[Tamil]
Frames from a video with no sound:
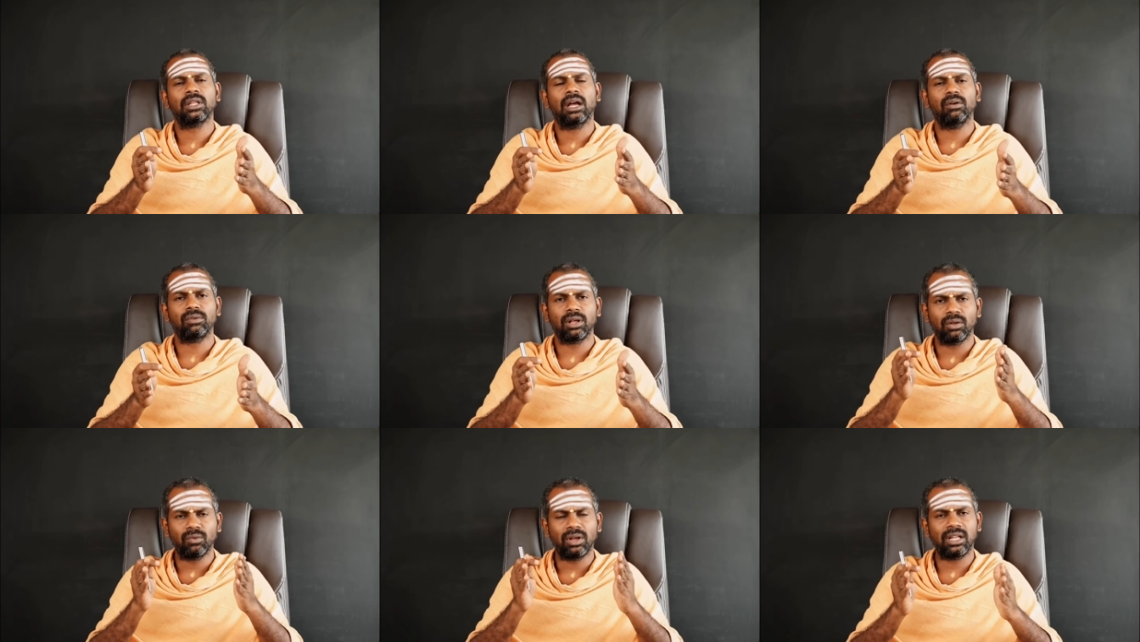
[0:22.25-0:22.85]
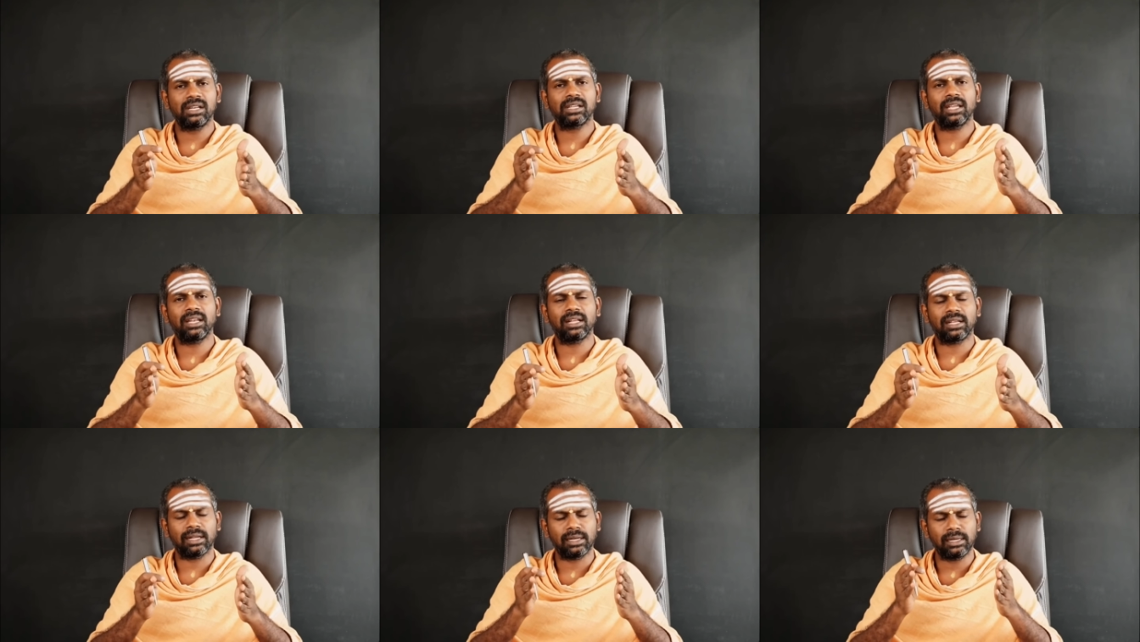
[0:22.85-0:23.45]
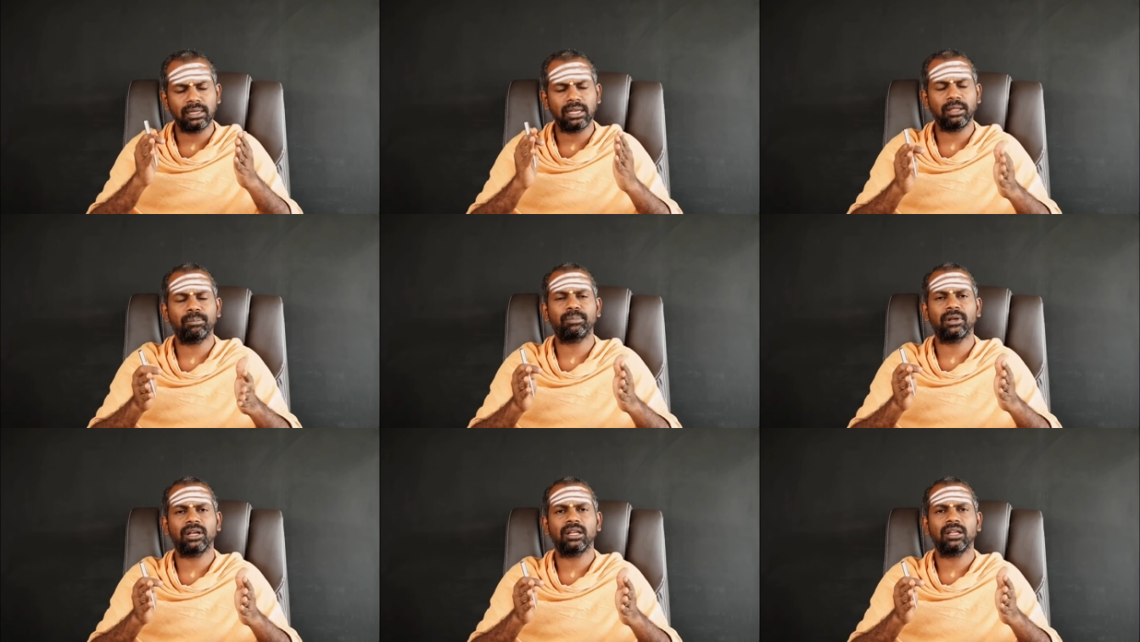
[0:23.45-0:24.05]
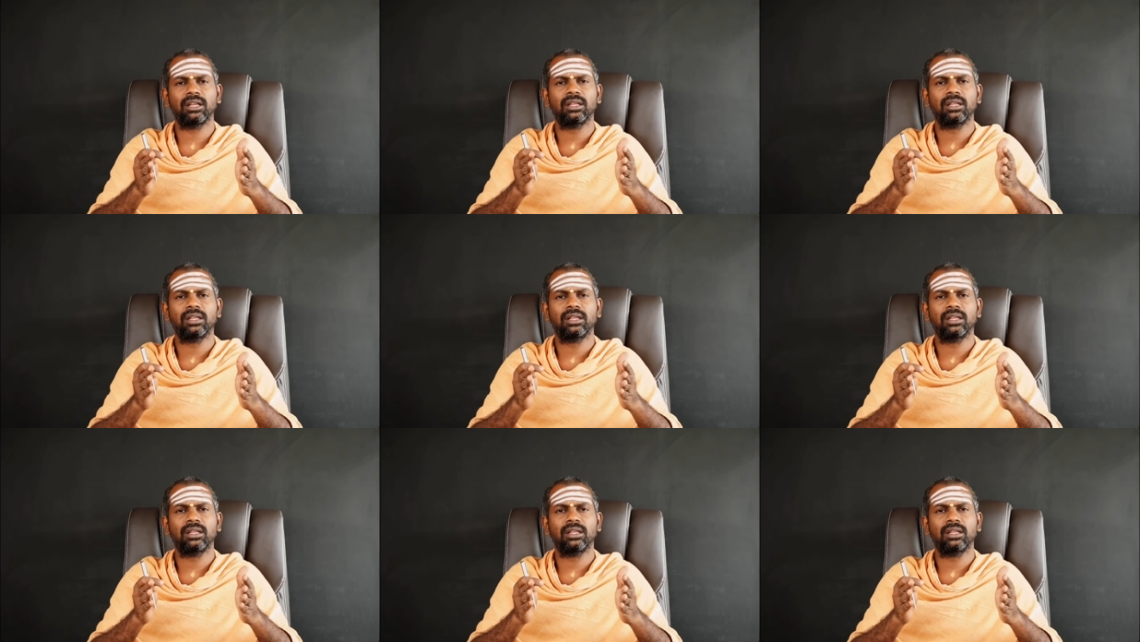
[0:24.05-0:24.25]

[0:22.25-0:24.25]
அவங்க வாழ்க்கையில் கண்டிப்பாக